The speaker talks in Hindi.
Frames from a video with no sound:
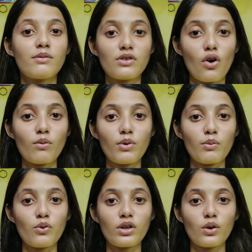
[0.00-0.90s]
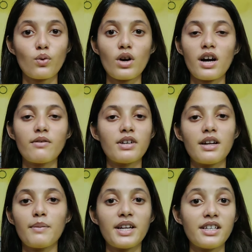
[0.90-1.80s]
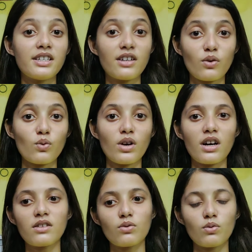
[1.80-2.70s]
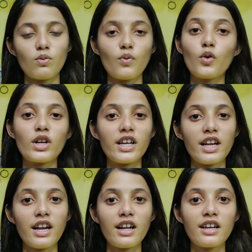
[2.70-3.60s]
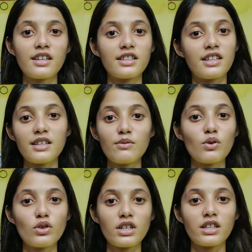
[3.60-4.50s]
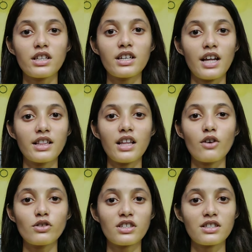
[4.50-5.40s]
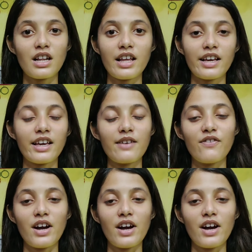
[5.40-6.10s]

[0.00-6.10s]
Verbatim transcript: सॉन्ग प्रमोट करूँगा वरना मैं नहीं करूँगा तो वो डील कितनी भी हो सकती है टेन थाउजेंड से लेके